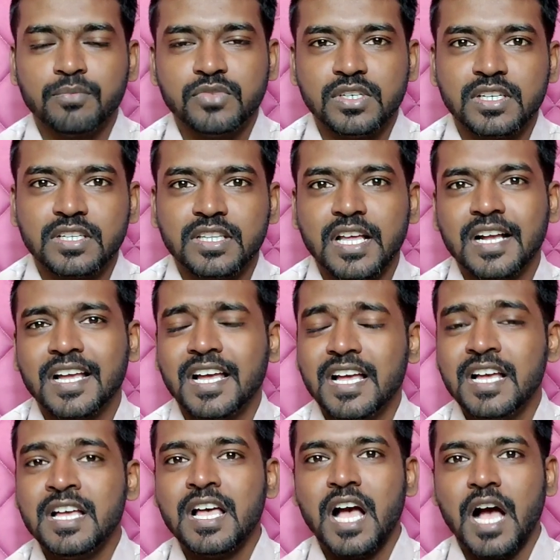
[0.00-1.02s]
காமிச்சிட்டு இருந்தாங்க
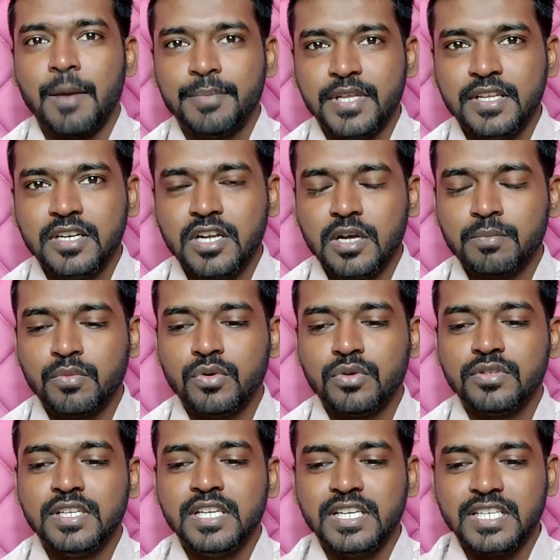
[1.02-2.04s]
அப்படி
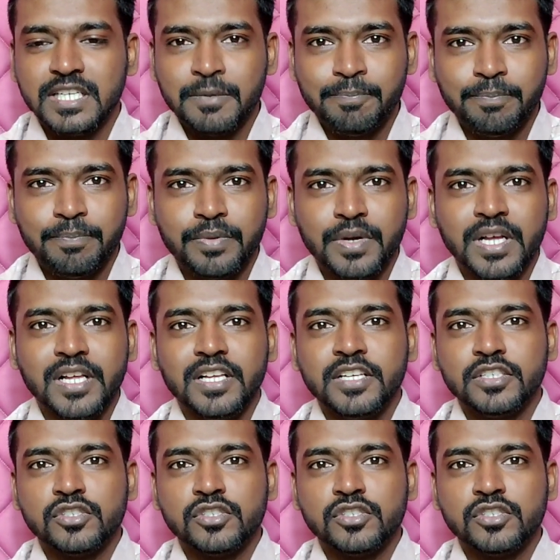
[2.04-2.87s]
இருக்கும்போது இப்போ